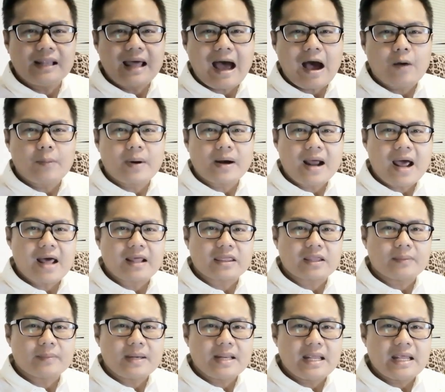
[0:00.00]
ดาวพระหั
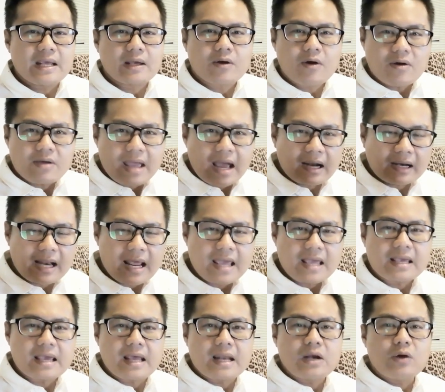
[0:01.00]
สบดีก็ยังได้
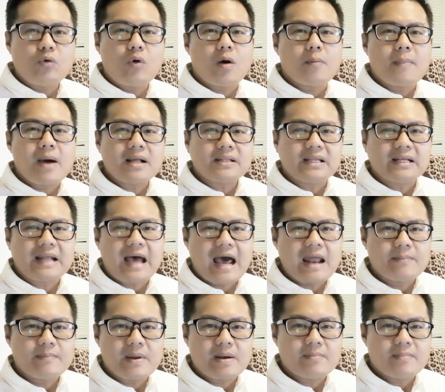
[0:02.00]
เกณฑ์ดวงมาตรฐา
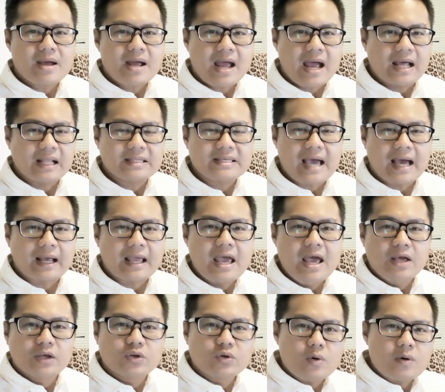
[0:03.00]
นเป็นมหาจักร
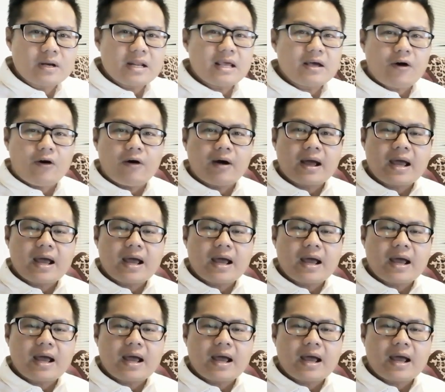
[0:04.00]
ช่วงนี้ขอ